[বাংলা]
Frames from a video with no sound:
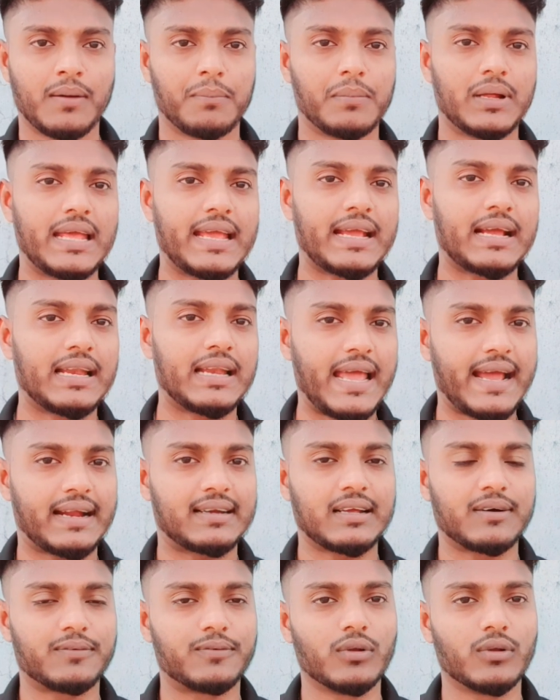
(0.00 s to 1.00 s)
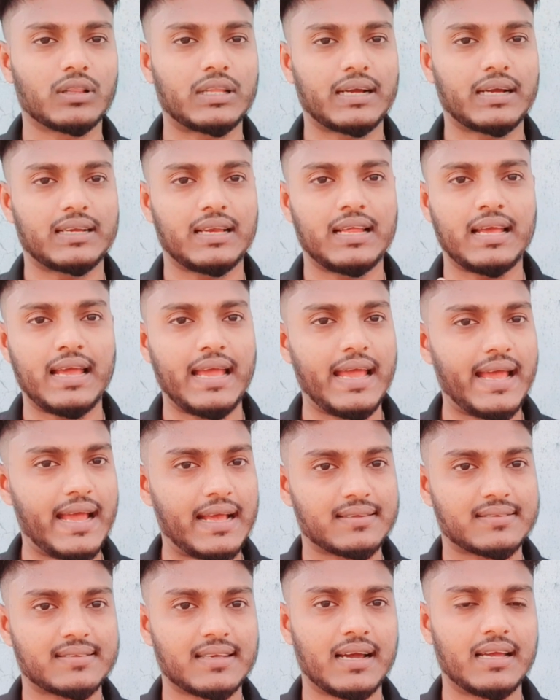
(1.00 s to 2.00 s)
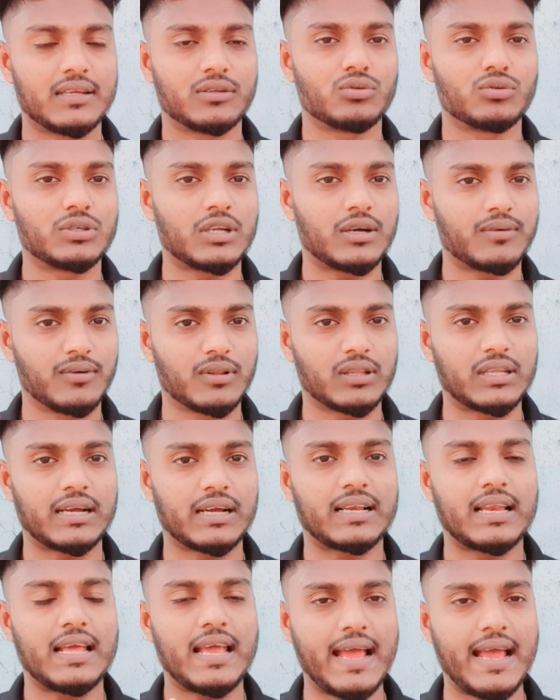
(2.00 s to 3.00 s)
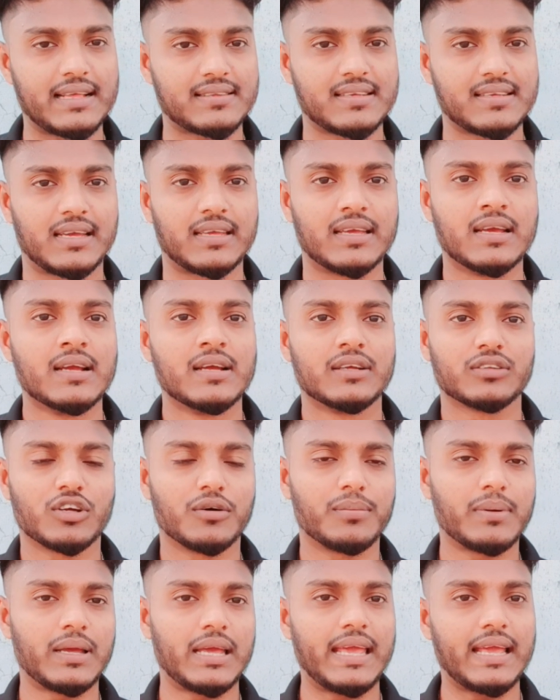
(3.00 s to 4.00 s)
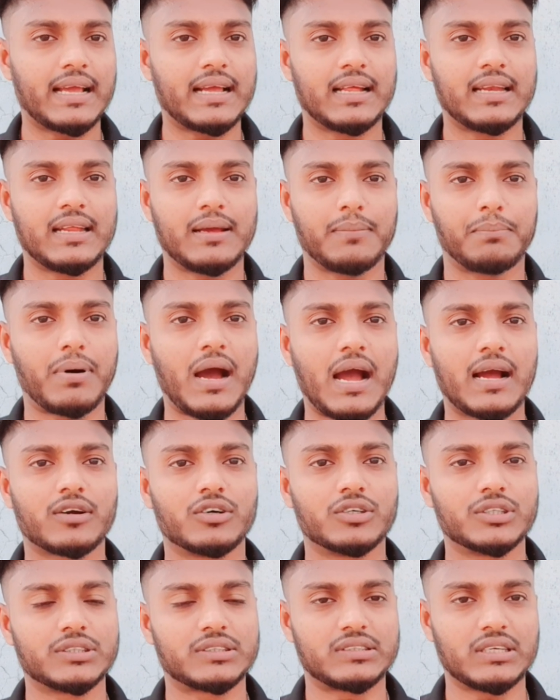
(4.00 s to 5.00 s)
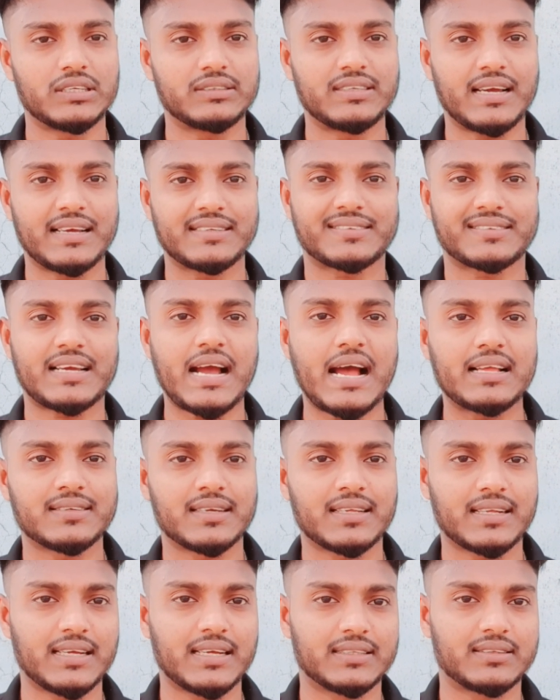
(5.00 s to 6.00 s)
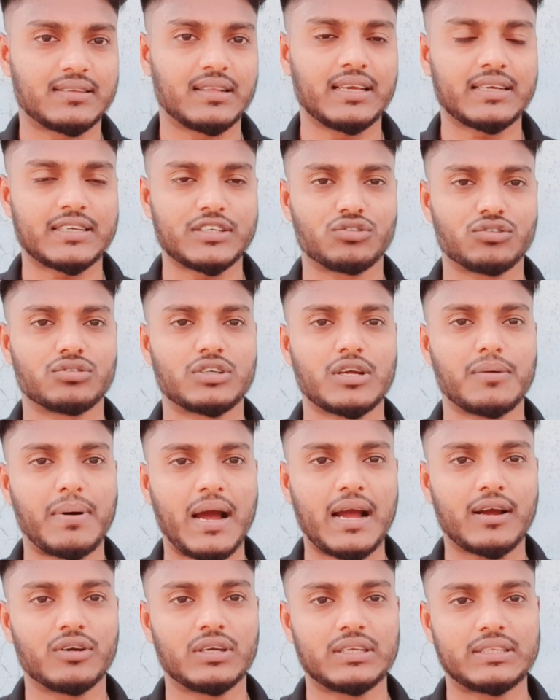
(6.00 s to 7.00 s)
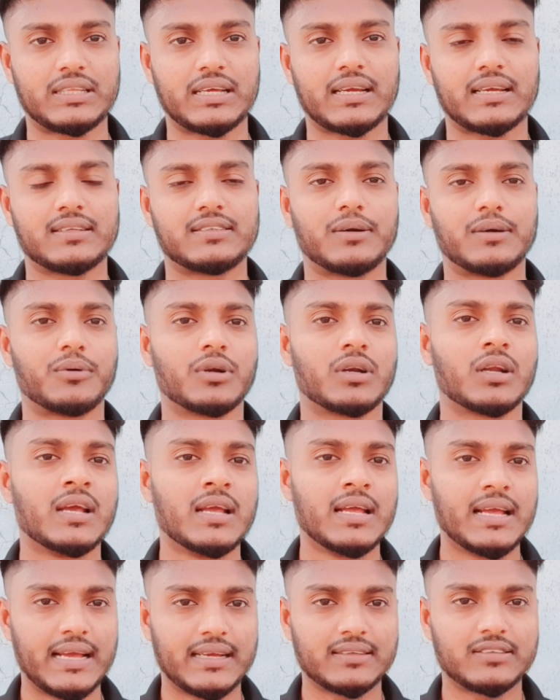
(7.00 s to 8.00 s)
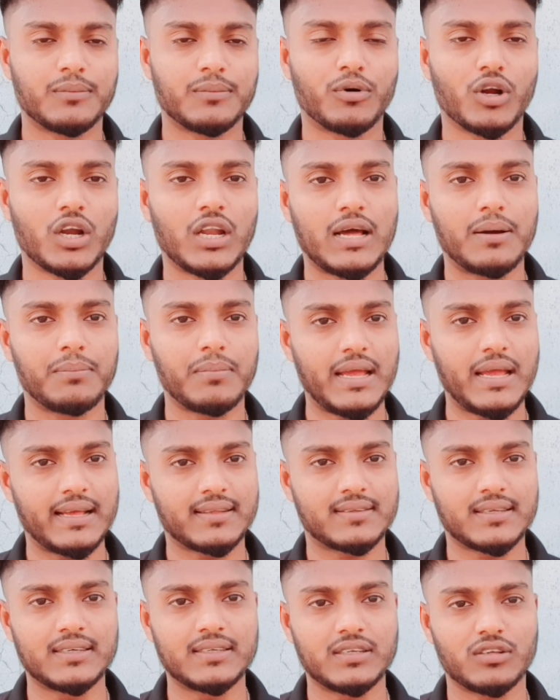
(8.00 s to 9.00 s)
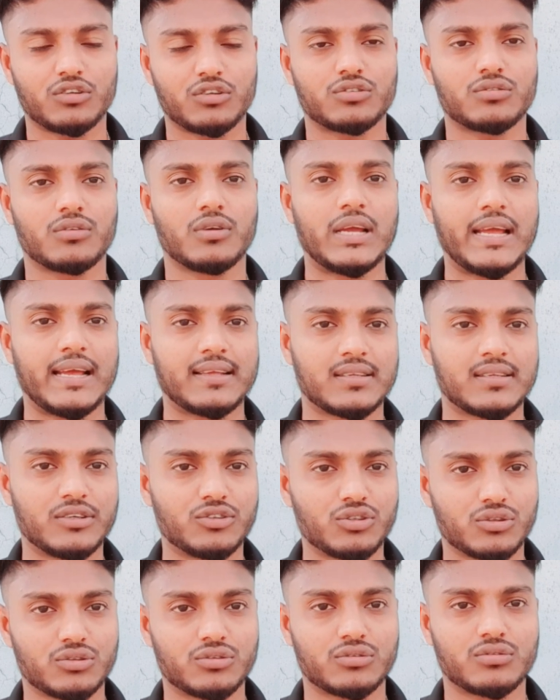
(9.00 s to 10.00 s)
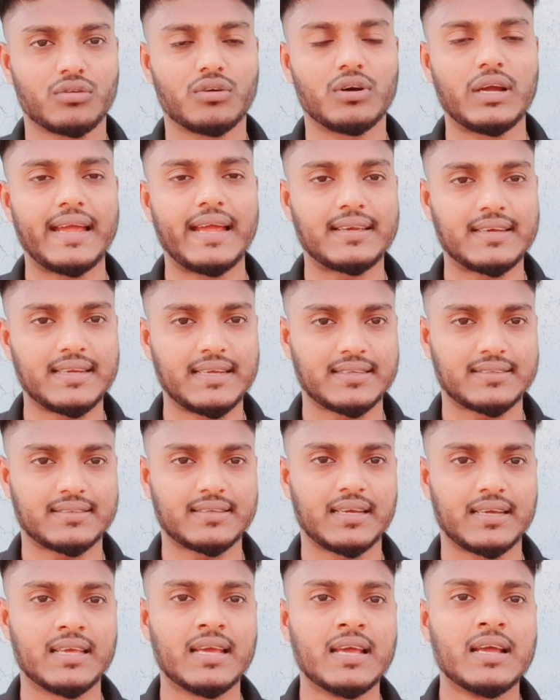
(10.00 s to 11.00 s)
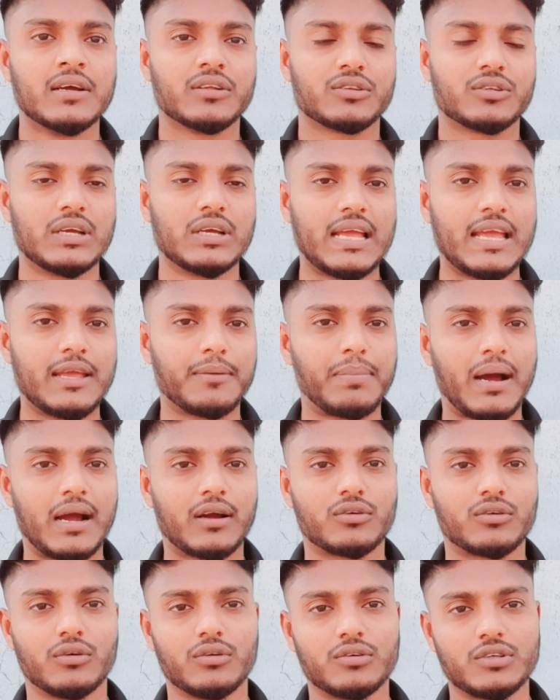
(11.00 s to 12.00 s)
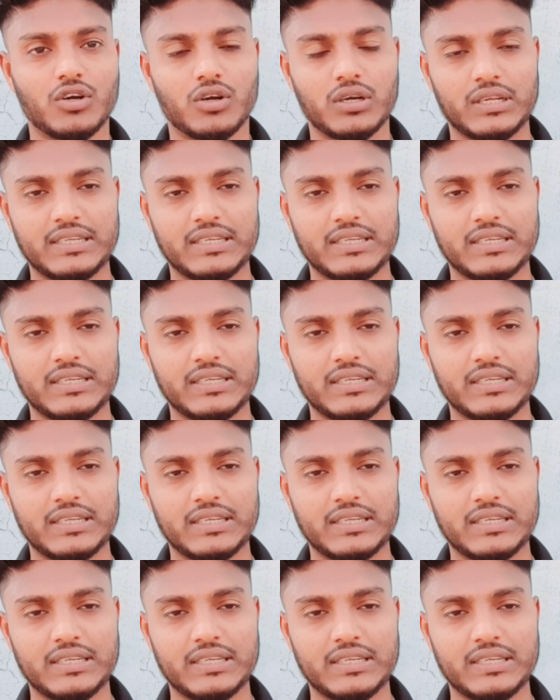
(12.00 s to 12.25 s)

মানে এখানে একটা ফুল থাকলে এস আই দুইটা ফুল থাকলে এস আই তবে এখানে বাঘ হচ্ছে জাস্ট কাজের ক্ষেত্রে কিছুটা বাঘ হয়ে থাকে যেমন এই যে বললাম এএসআই এস আই সশস্ত্র এটিএসআই তো এই বাঘগুলো নিয়ে